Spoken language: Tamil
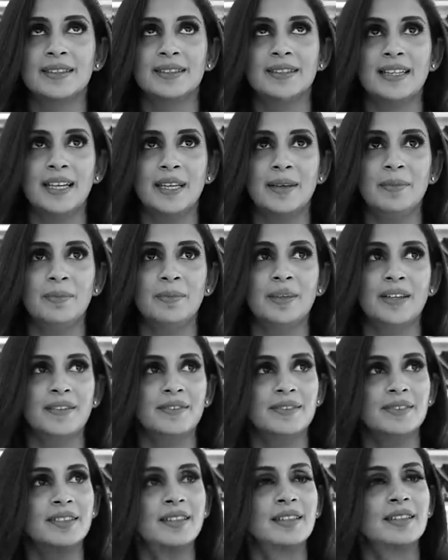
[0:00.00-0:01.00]
சாம்
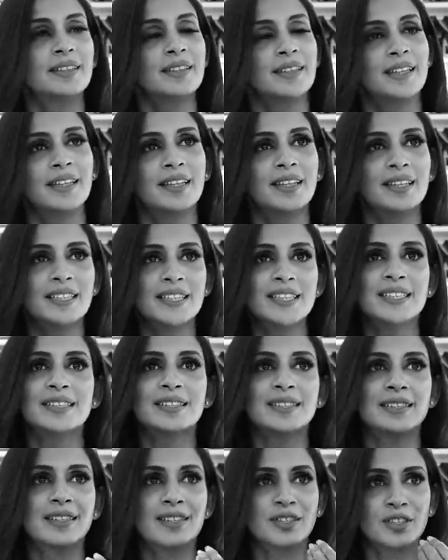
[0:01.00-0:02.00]
தயவுசெய்து இன்றைக்கி
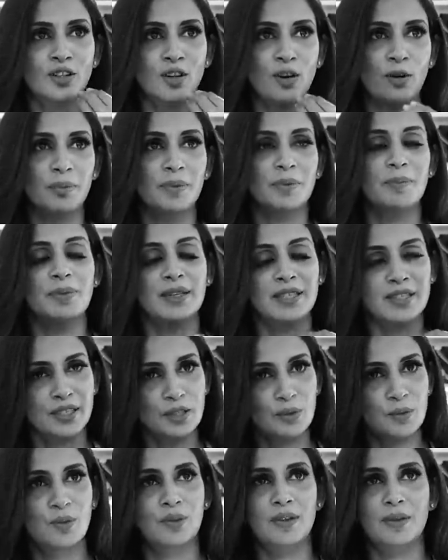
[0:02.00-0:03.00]
அட்லீஸ்ட் ஷாப்பிங்
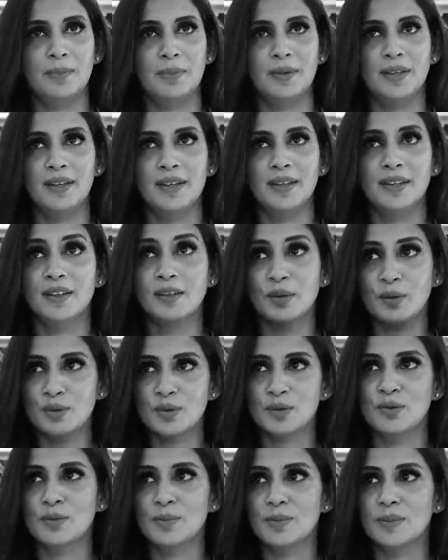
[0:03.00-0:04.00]
பட்ஜெட்குள்ளே பண்ணு
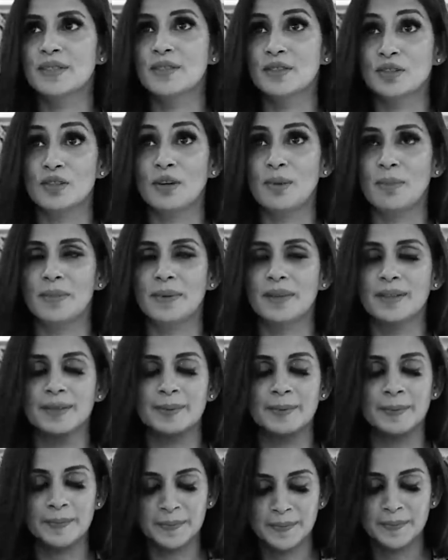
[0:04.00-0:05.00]
தௌசண்ட் ருபீஸ்க்கு ஷாப் பண்ணு
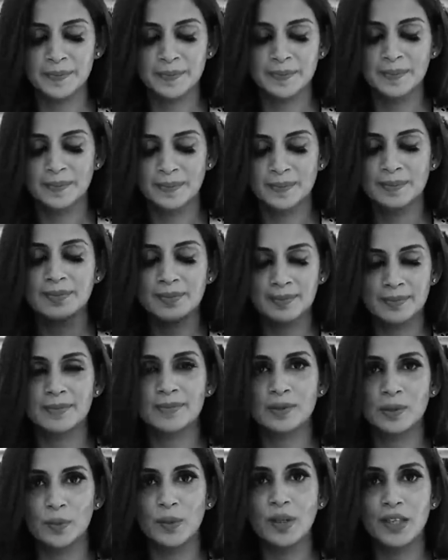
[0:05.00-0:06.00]

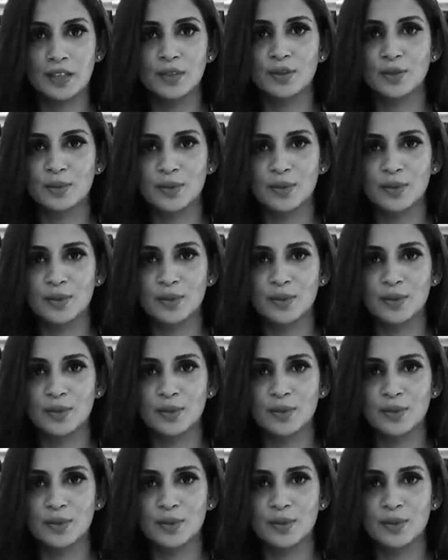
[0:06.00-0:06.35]
வீ கேன் டூ